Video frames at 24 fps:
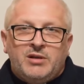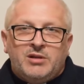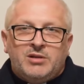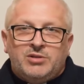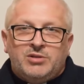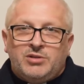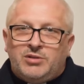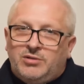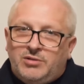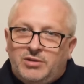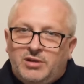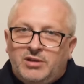
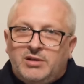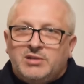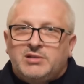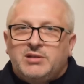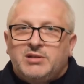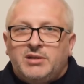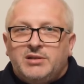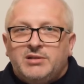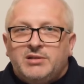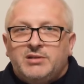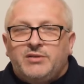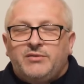Czy to nie jest
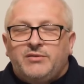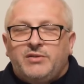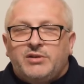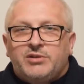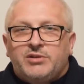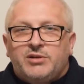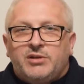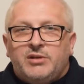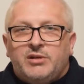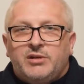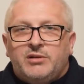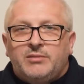
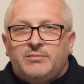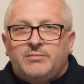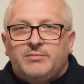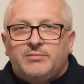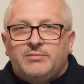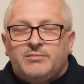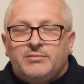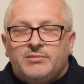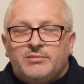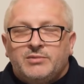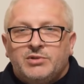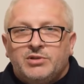lekceważenie?
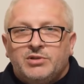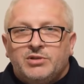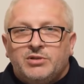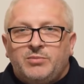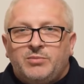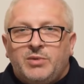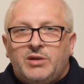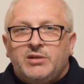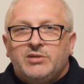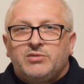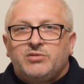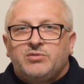Czy
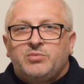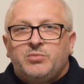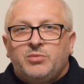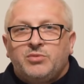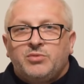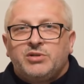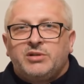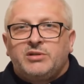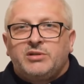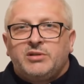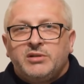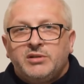Pan Jezus
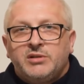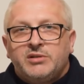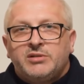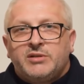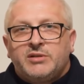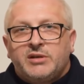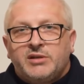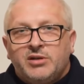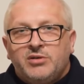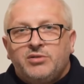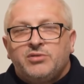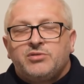może wtedy
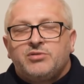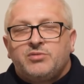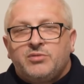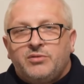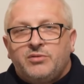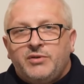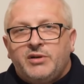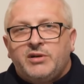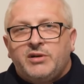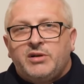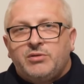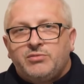takiego
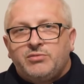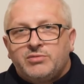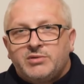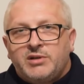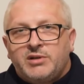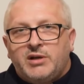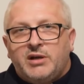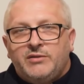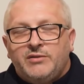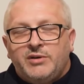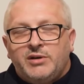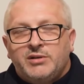człowieka
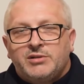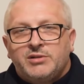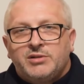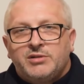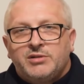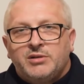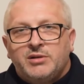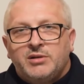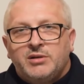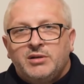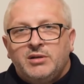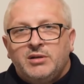
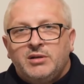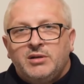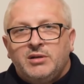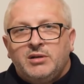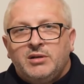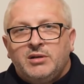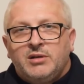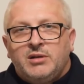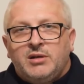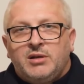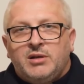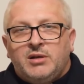uzdrawiać?
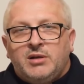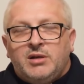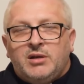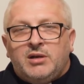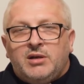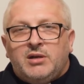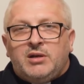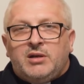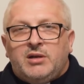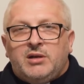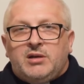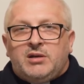
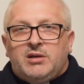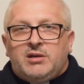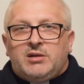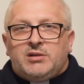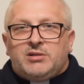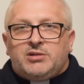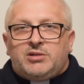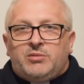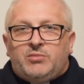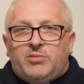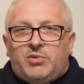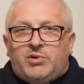
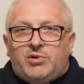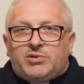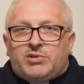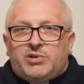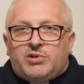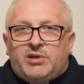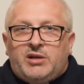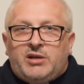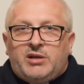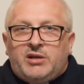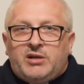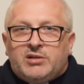Czy
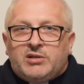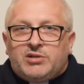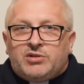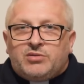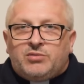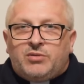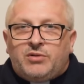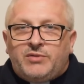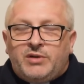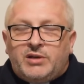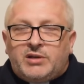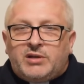może
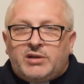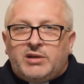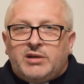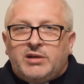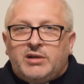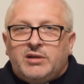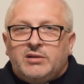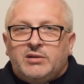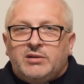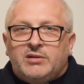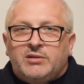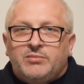człowiek
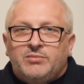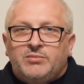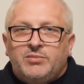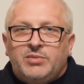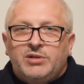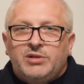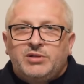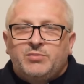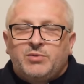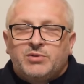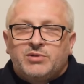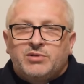
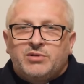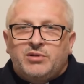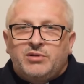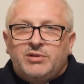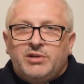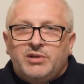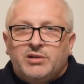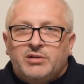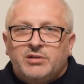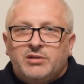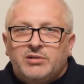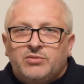być po
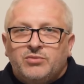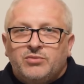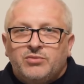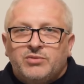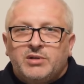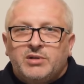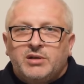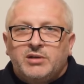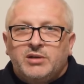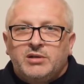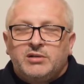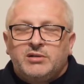stronie
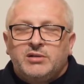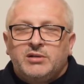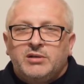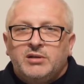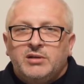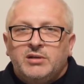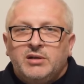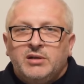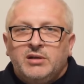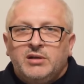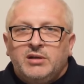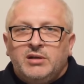Chrystusa, kiedy
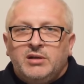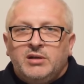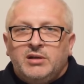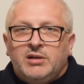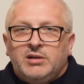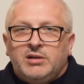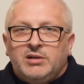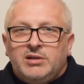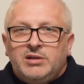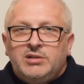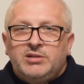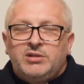
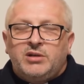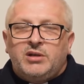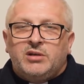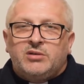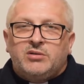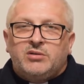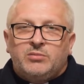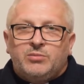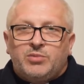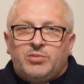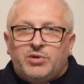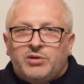idzie na
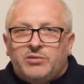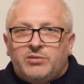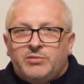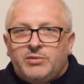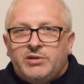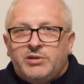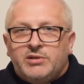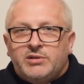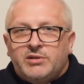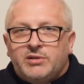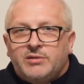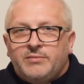
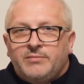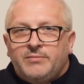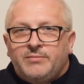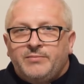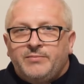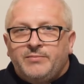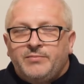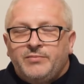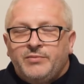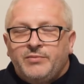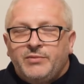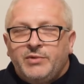kompromis,
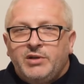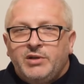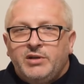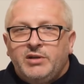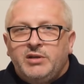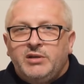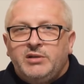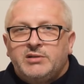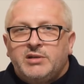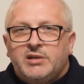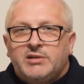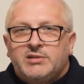
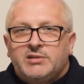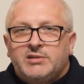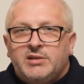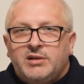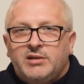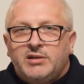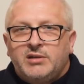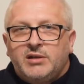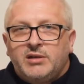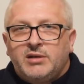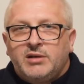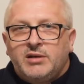i za
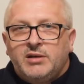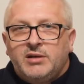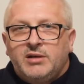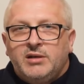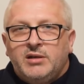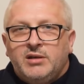cenę